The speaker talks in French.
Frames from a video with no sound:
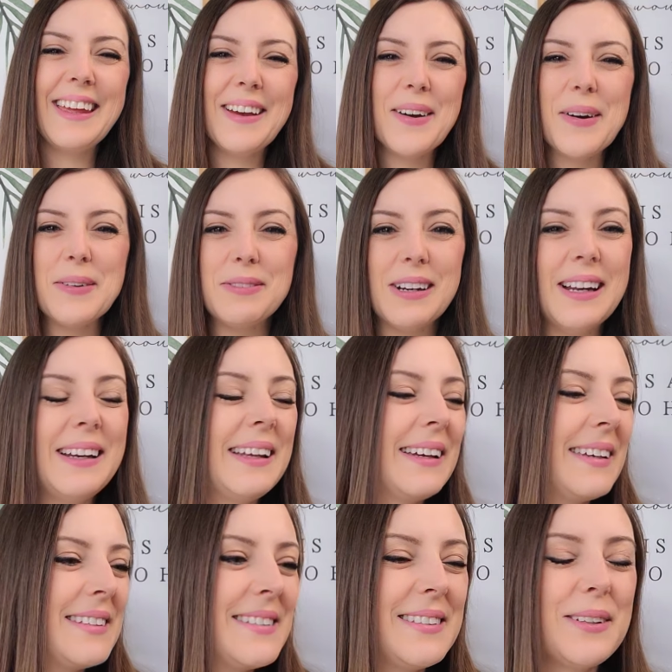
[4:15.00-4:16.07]
et voilà les
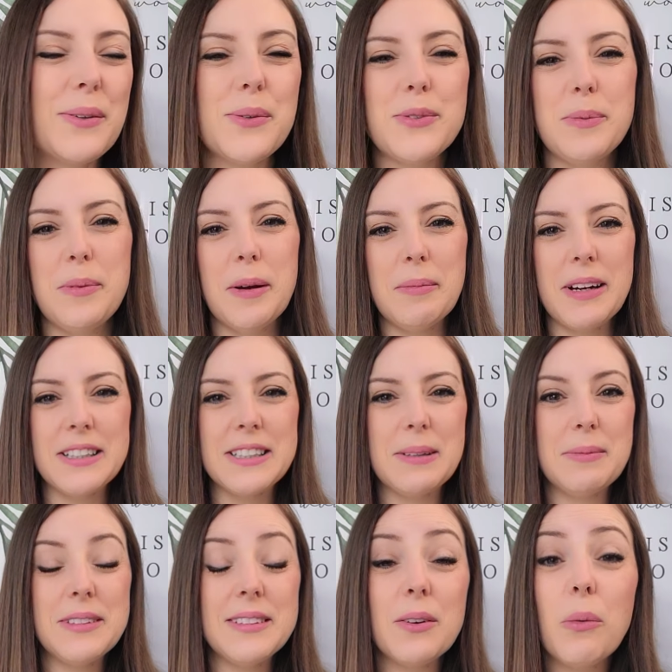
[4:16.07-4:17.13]
caissières au
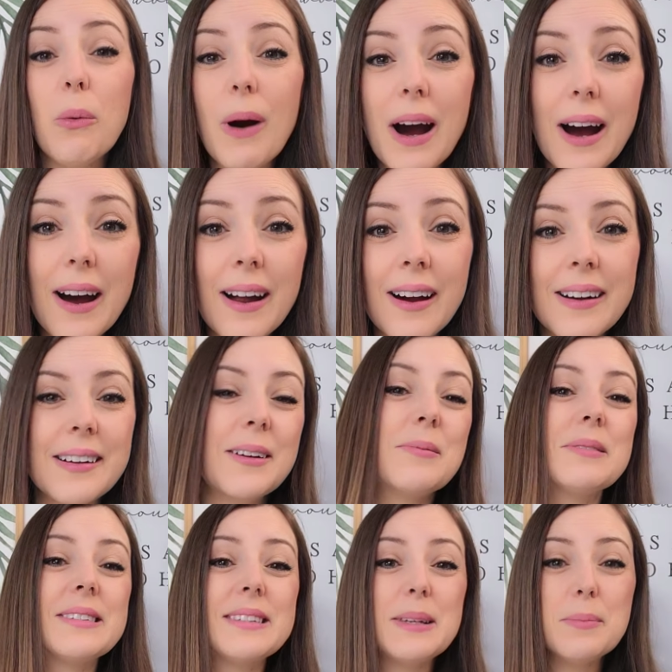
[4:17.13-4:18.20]
supermarché me disaient waouh
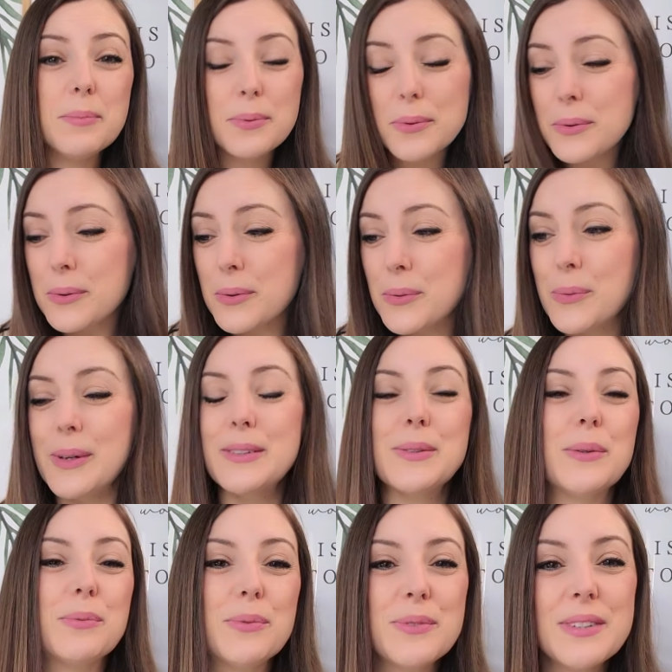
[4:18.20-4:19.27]
comme c'est beau, où
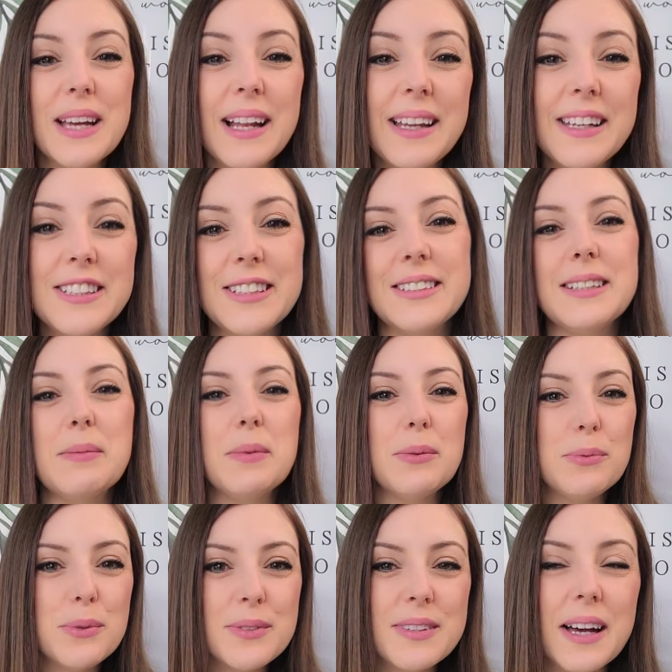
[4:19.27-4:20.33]
est-ce que vous allez, j'ai
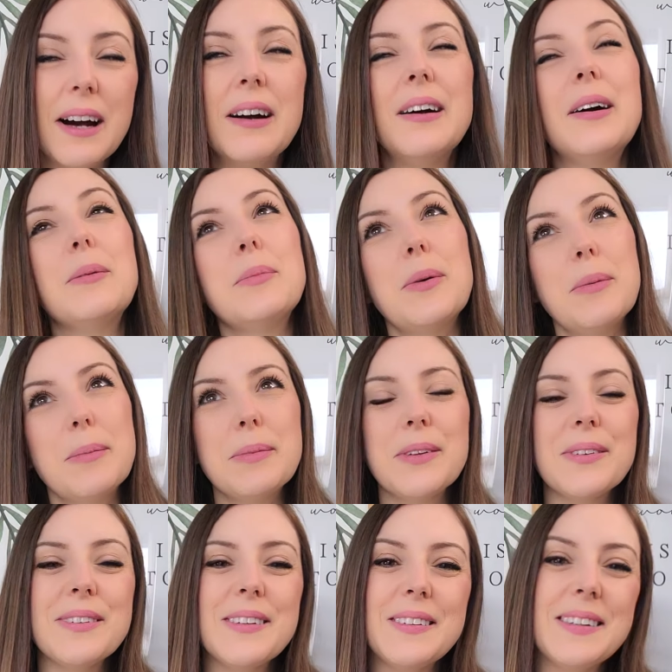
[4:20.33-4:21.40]
jamais vu ça. en même
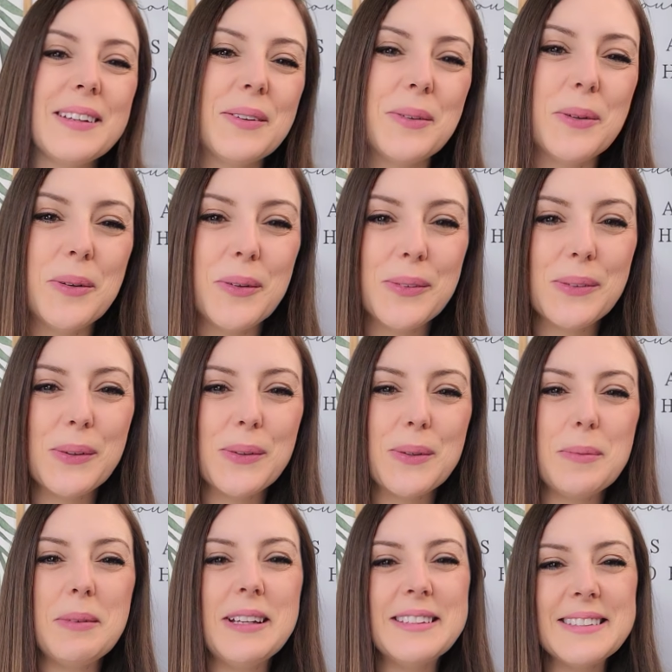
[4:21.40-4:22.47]
temps c'était entre
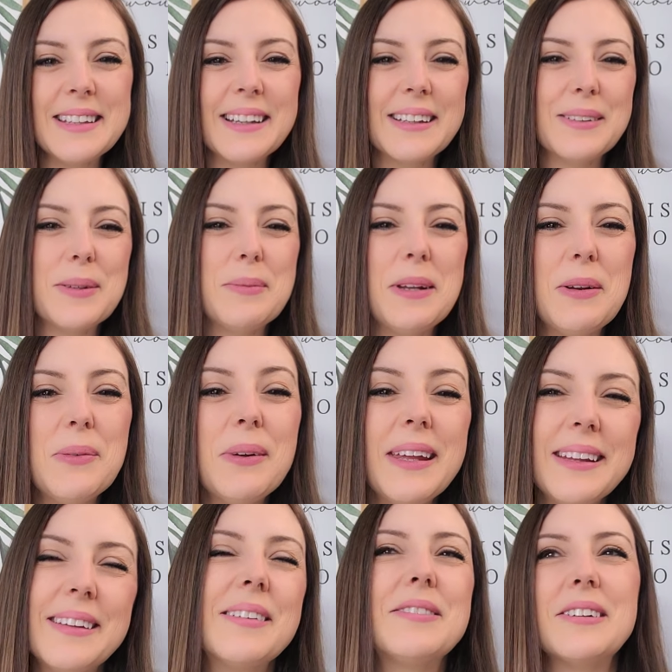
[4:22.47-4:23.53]
2005
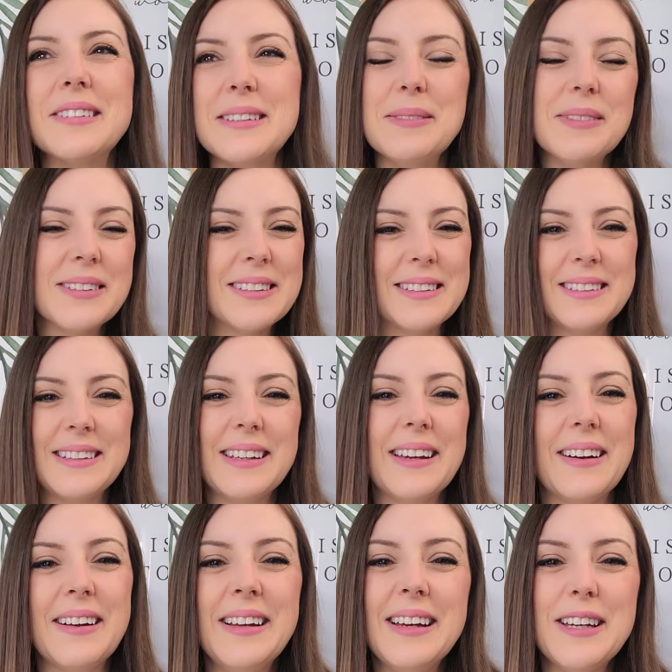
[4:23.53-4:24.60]
2008, forcément
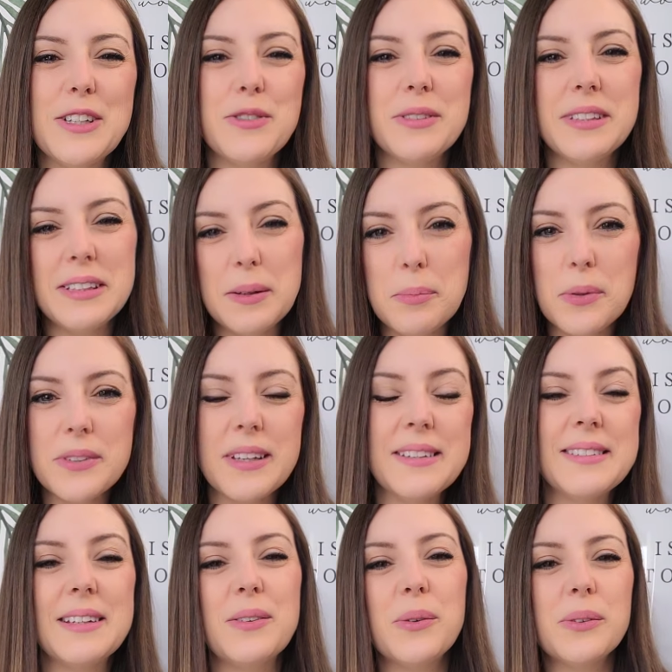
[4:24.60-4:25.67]
c'était, je faisais des pauses
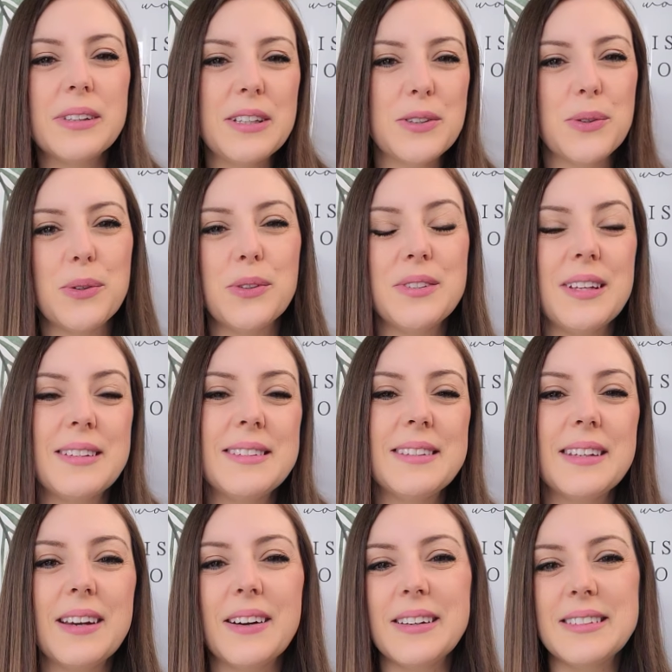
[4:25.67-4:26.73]
assez longues, des choses
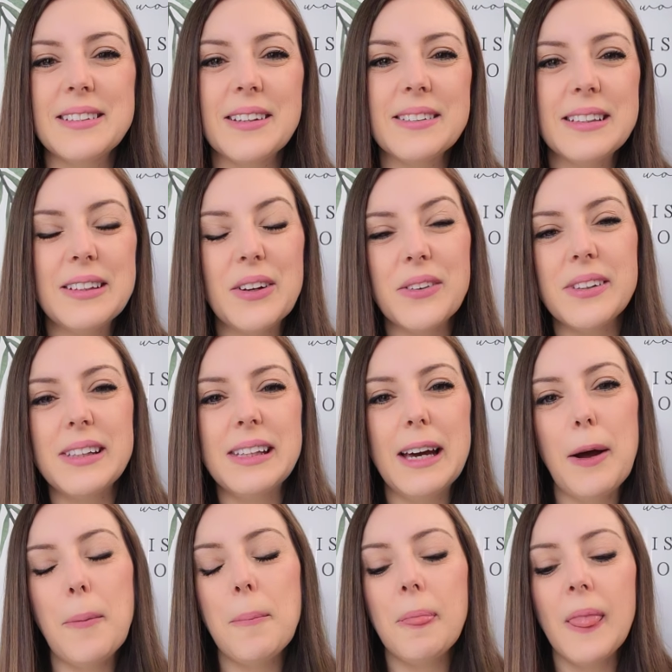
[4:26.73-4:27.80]
assez qui sortaient de
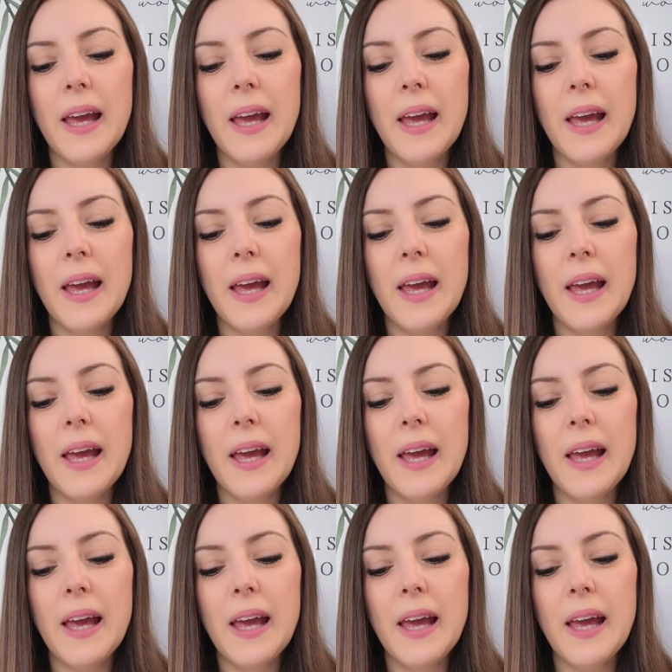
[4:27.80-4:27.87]
l'ordinaire